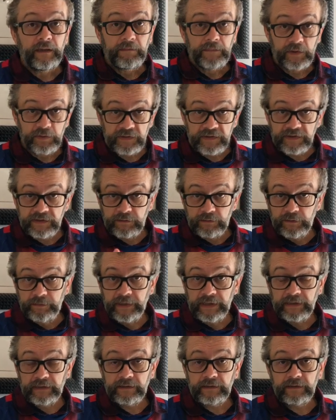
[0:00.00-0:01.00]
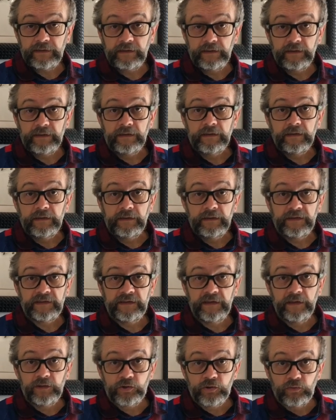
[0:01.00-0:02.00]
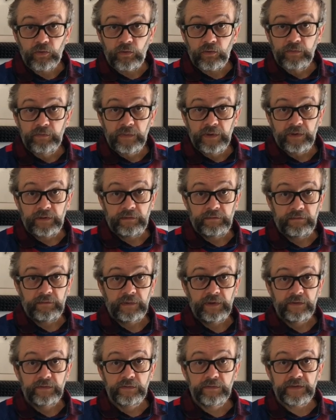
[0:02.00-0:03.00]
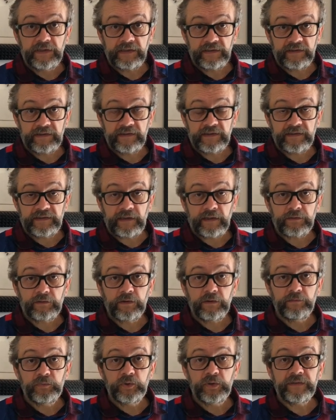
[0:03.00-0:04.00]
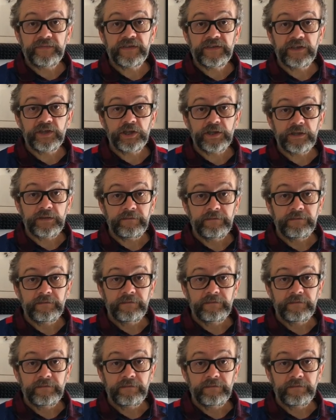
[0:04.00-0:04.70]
Mais aussi demain, c'est le showroom du 15 des startups du FCG.